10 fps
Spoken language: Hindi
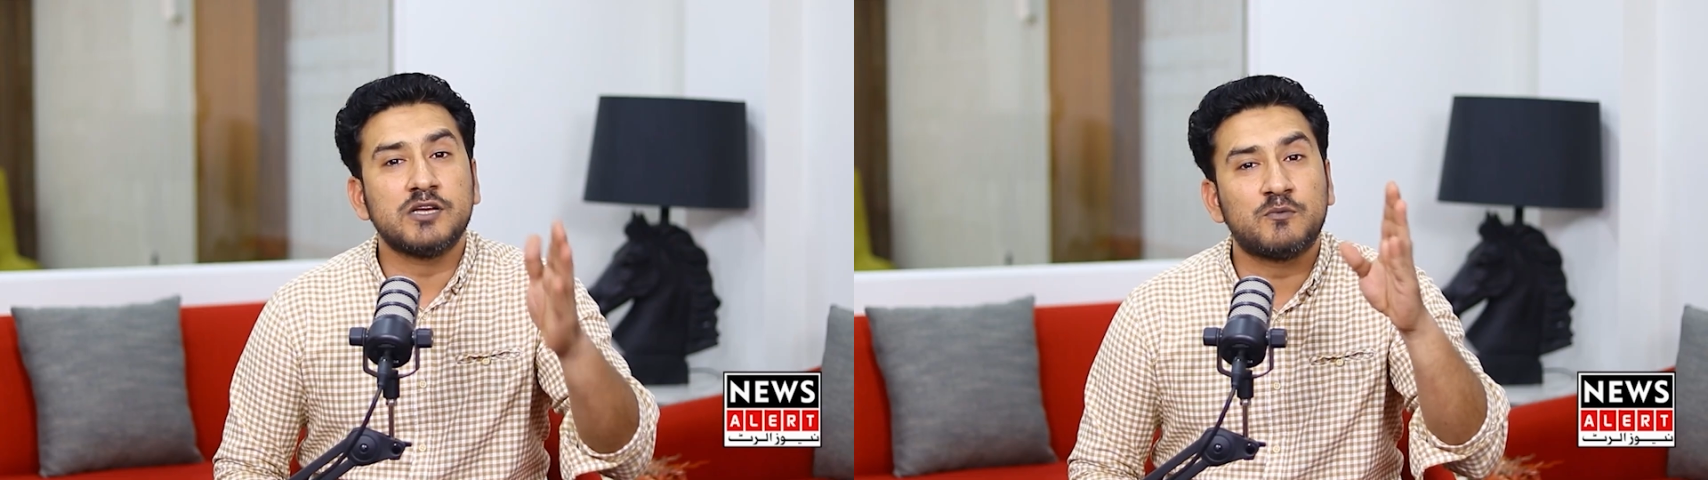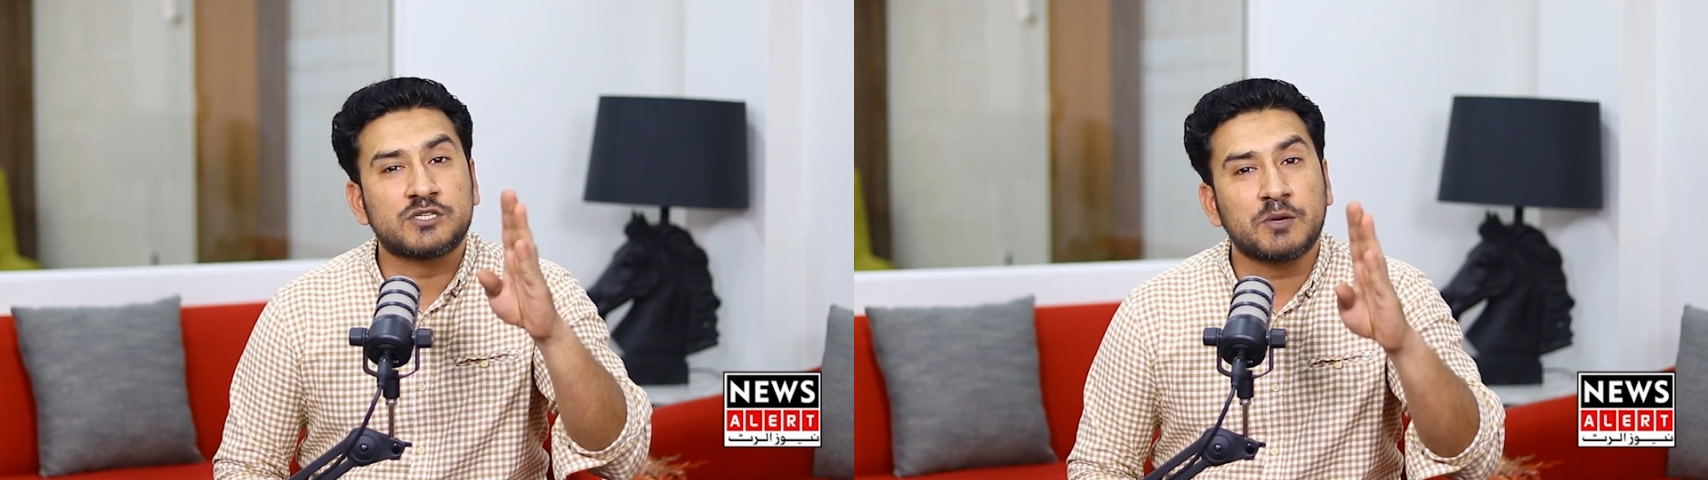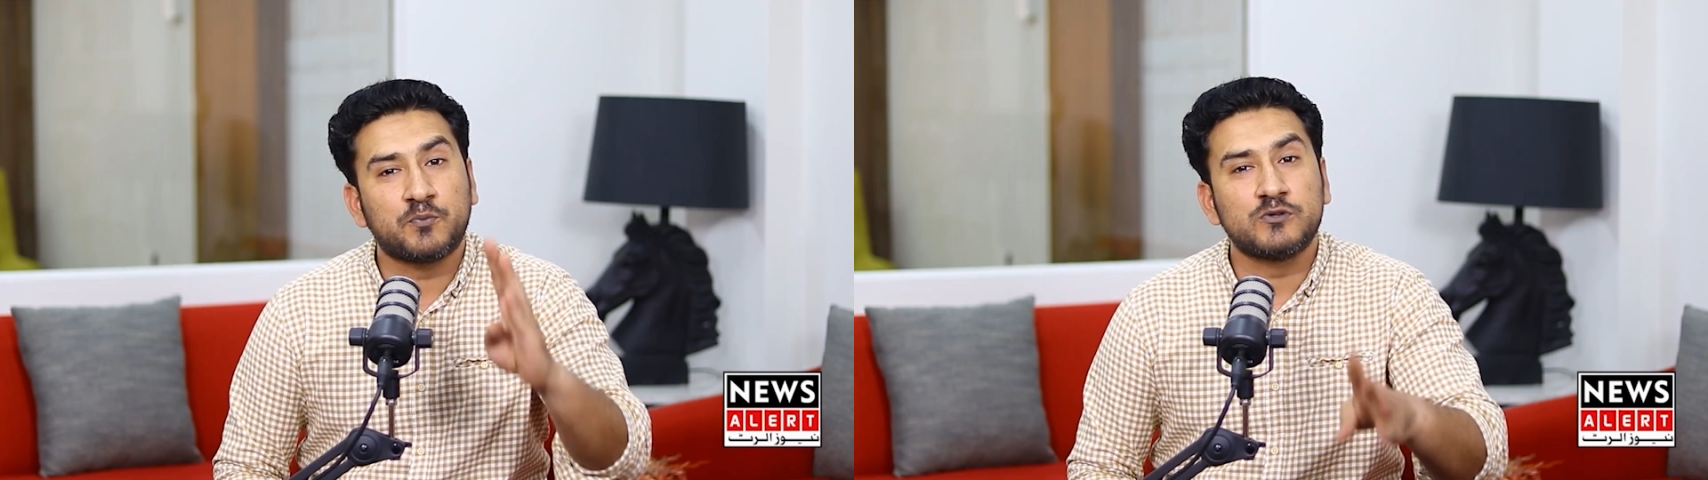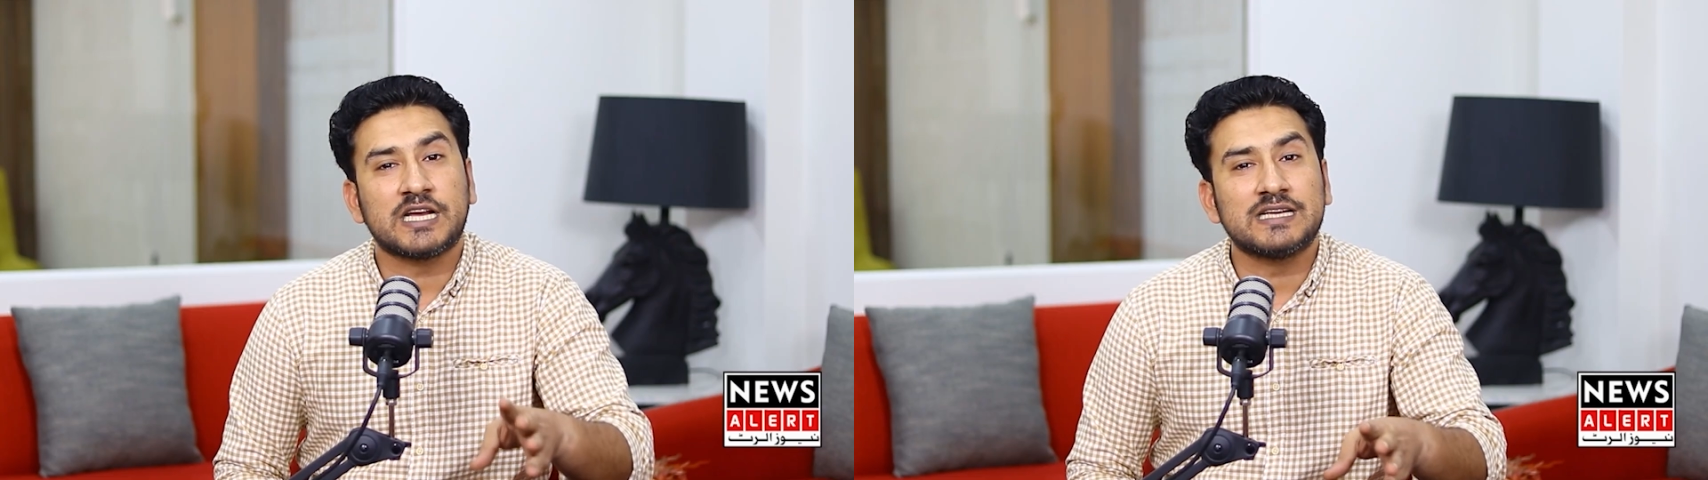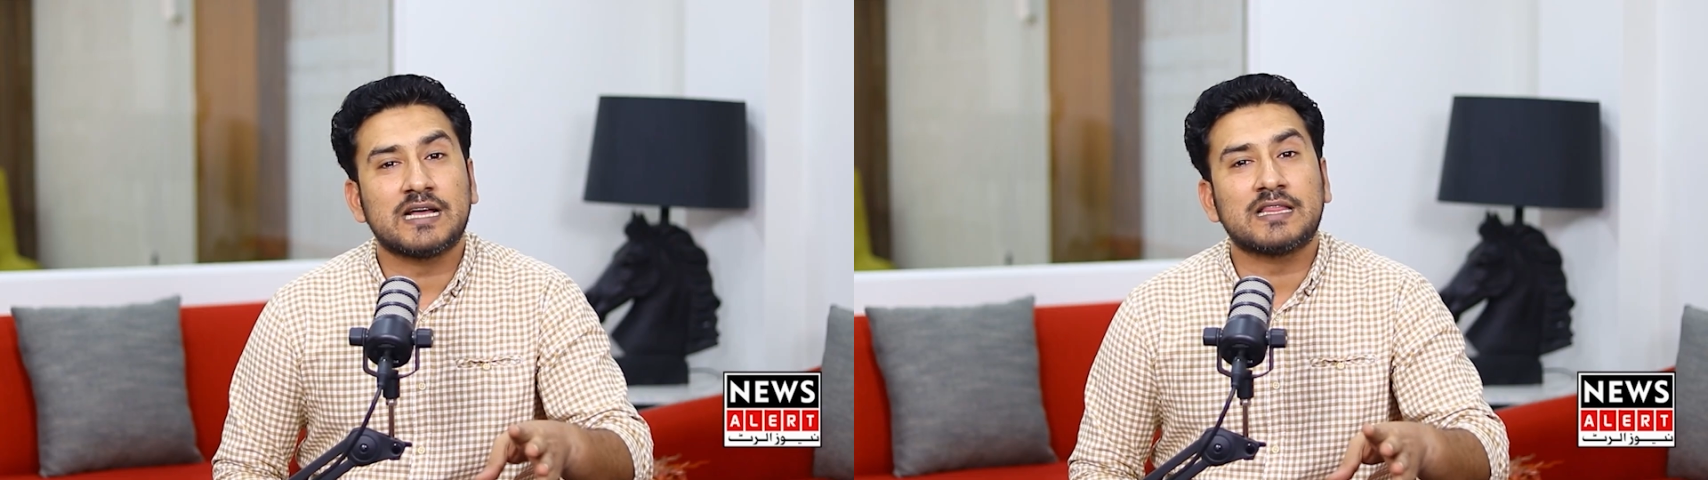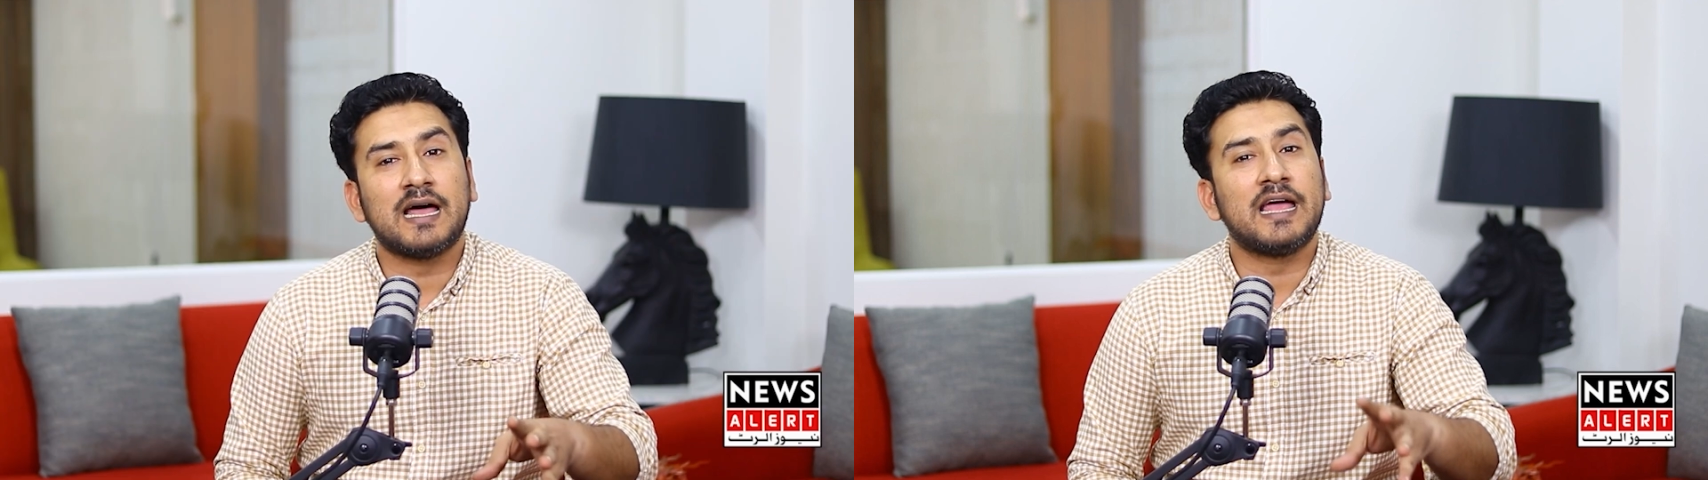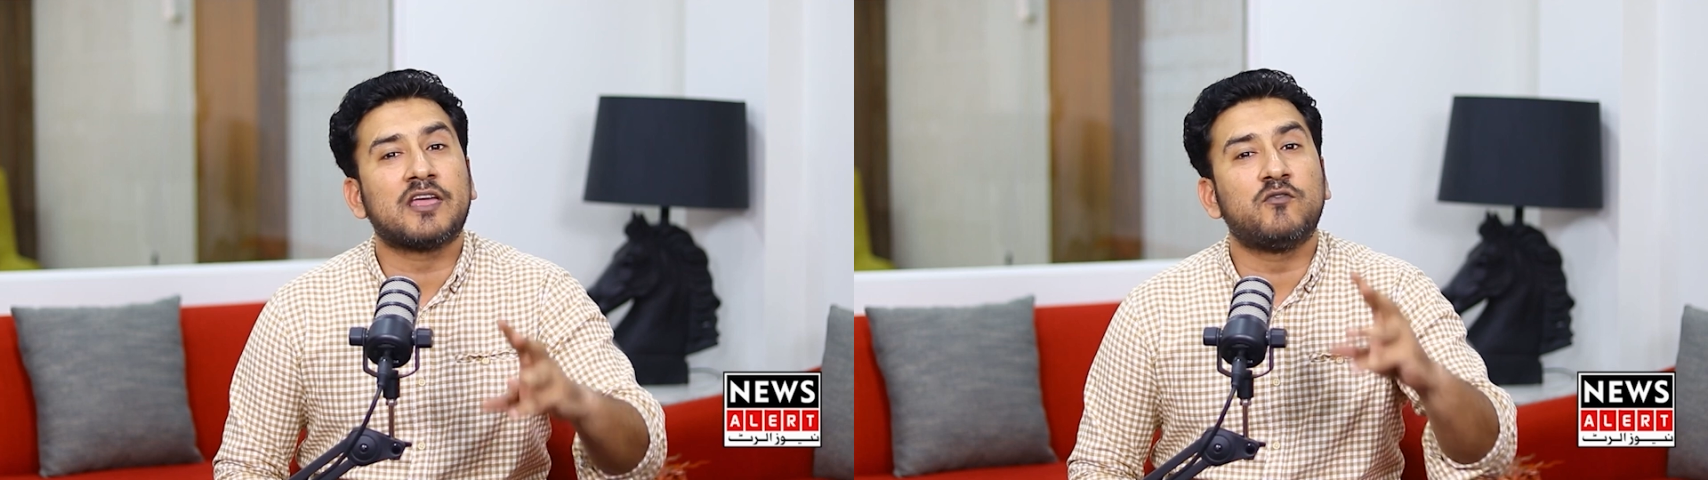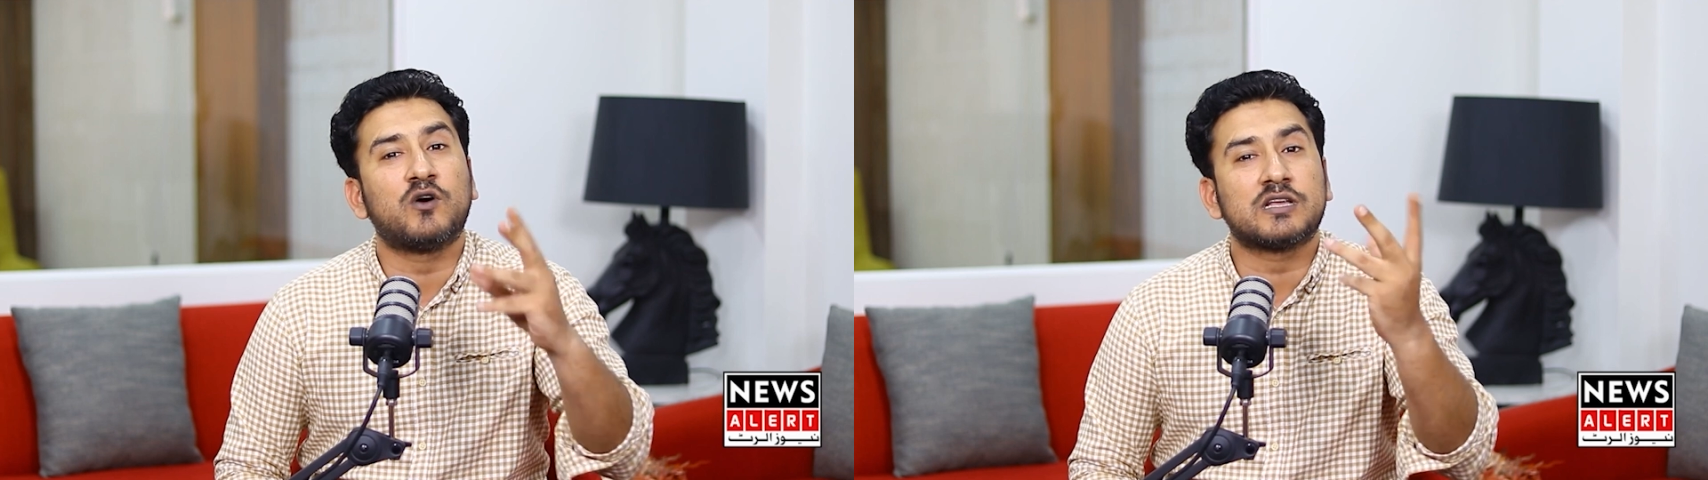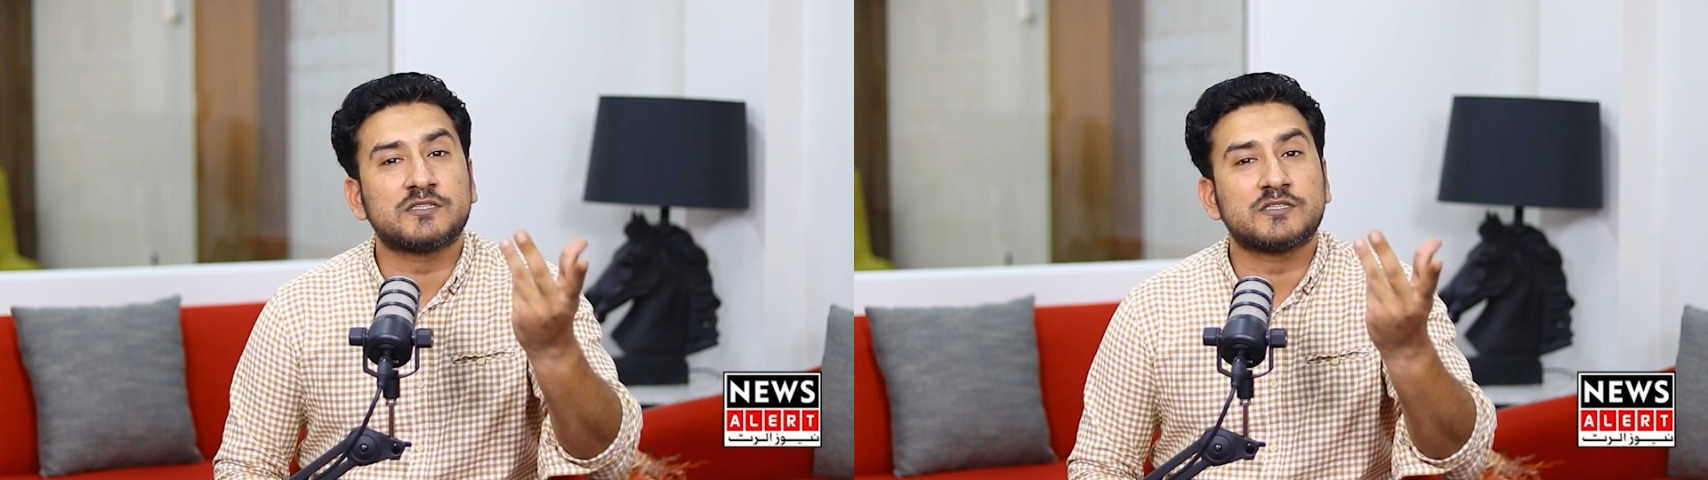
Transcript: जब उनसे पूछा जाता है कि वो